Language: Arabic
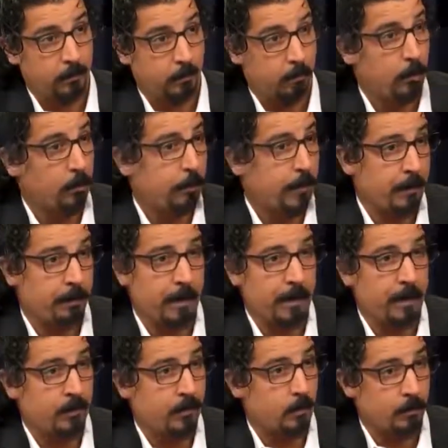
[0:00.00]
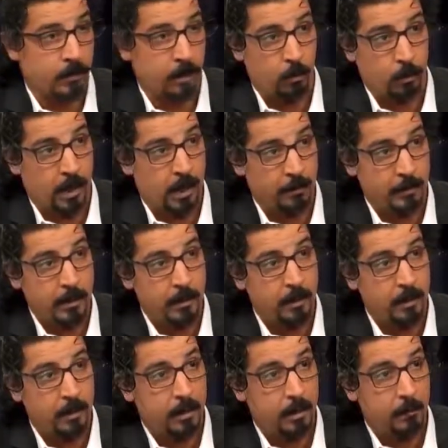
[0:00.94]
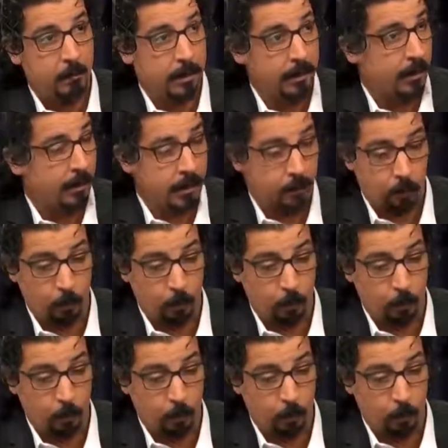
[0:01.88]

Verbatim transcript: بون بريباراسيون ساعه وعامين مي درنا